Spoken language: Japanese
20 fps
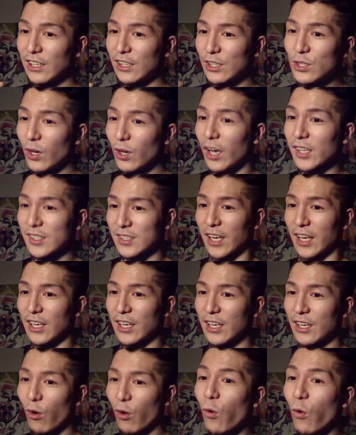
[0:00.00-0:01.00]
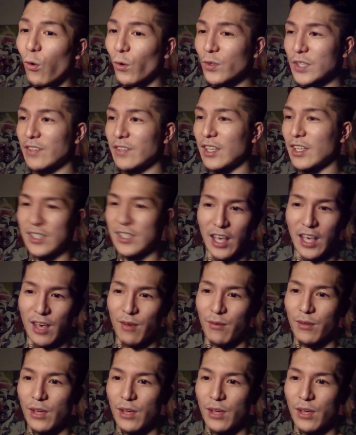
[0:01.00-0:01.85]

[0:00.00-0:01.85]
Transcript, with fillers: 18歳、高校3年生、